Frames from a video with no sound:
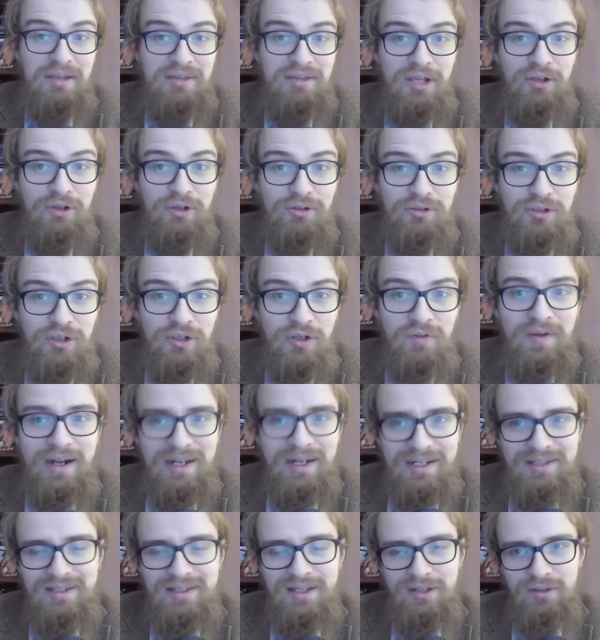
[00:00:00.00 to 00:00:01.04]
nie
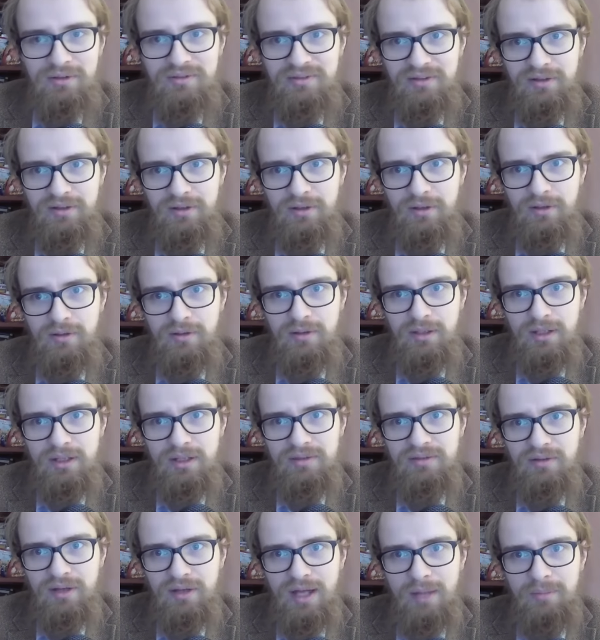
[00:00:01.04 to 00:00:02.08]
kontrolowali tego, co,
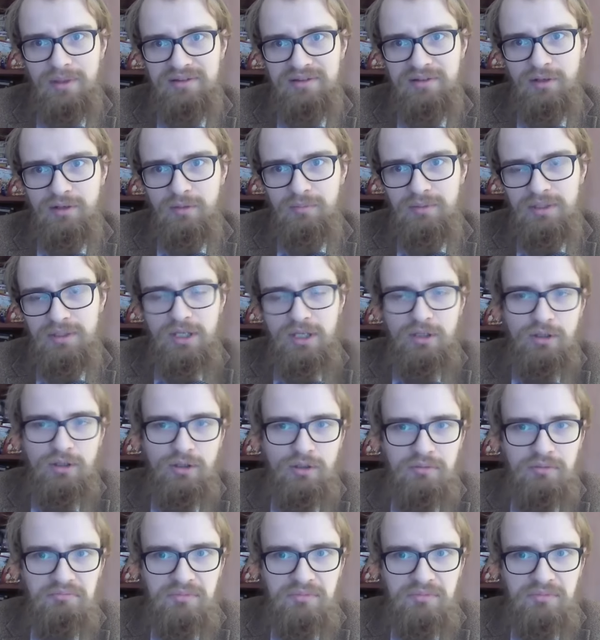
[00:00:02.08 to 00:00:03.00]
co Hamas robi, nie,